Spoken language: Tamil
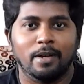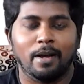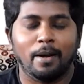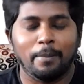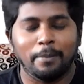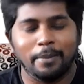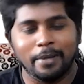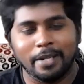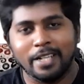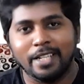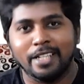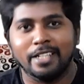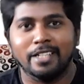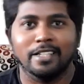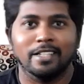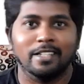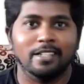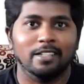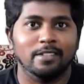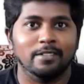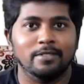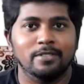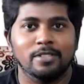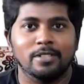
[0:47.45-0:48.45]
அப்படியே இந்த
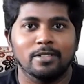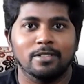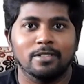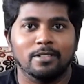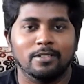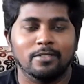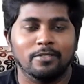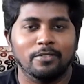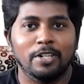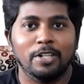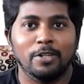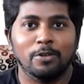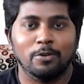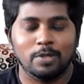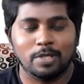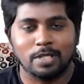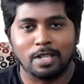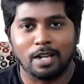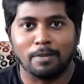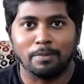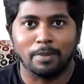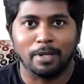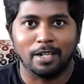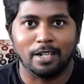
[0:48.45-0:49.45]
வீடியோ
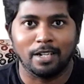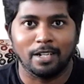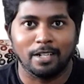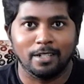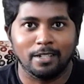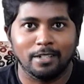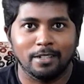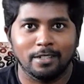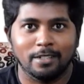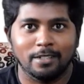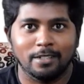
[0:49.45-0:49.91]
ஸ்டார்ட் பண்ணலாம்